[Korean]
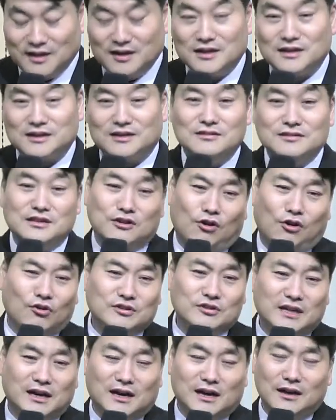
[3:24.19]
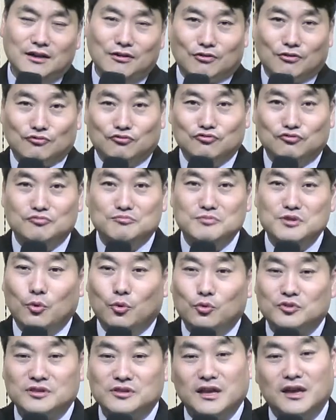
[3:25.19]
그런데 거기다가요, 구름이
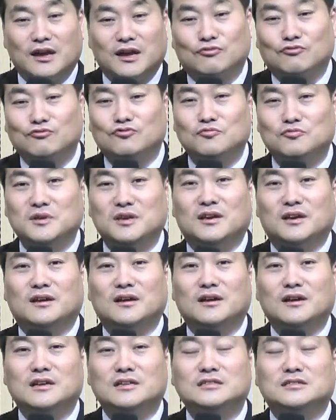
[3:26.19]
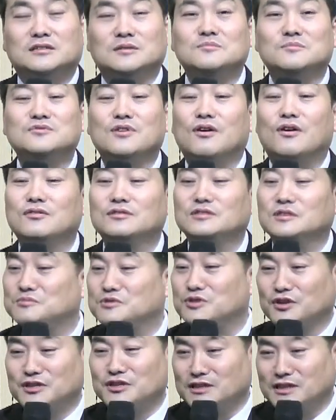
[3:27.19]
오는데, 구름이
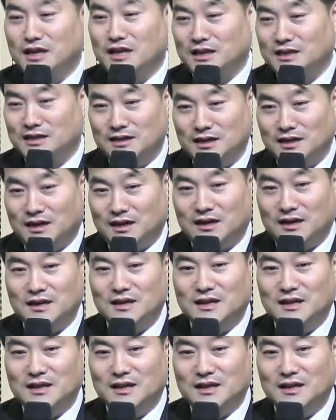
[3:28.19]
듬성듬성 있는 게 아니라,